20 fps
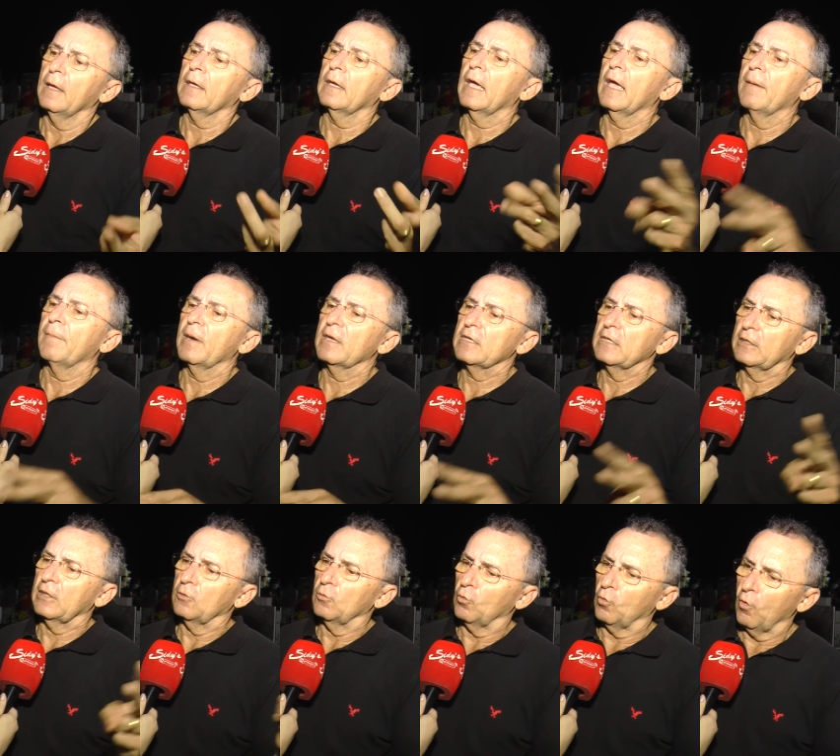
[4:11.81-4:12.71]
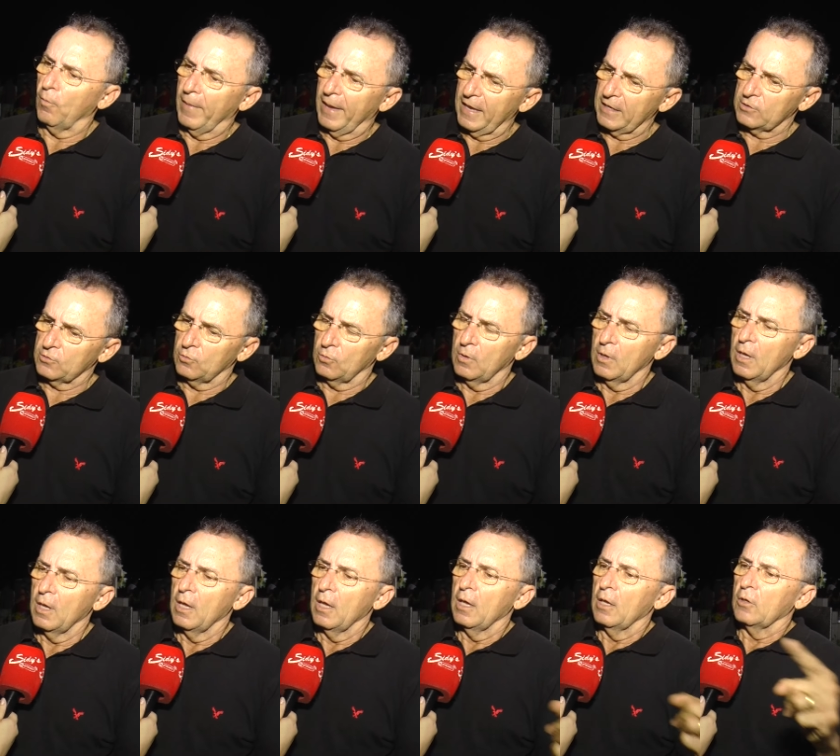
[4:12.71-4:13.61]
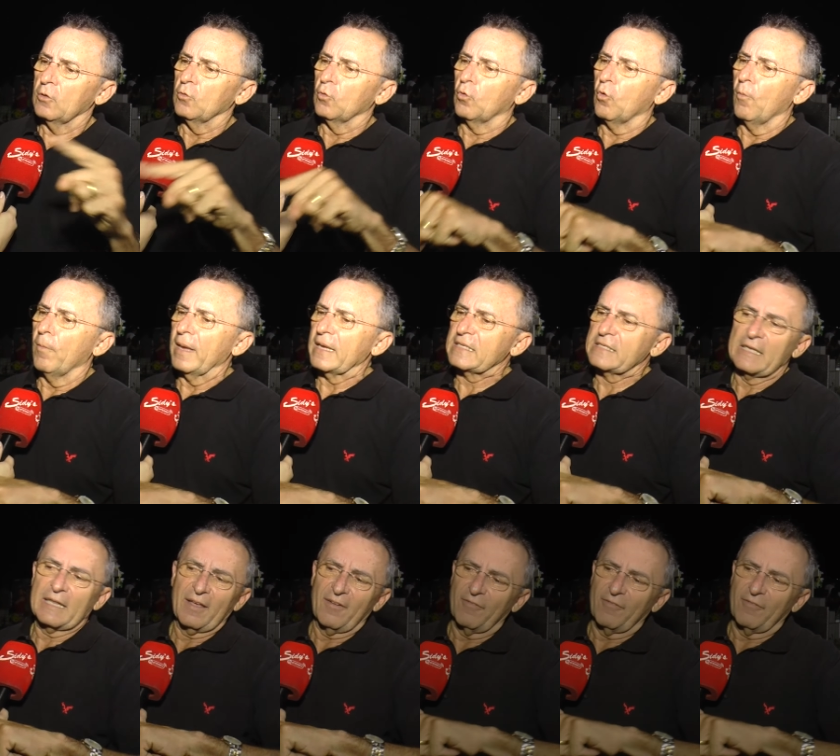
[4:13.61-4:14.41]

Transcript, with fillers: que é representante do comércio, e o comércio sendo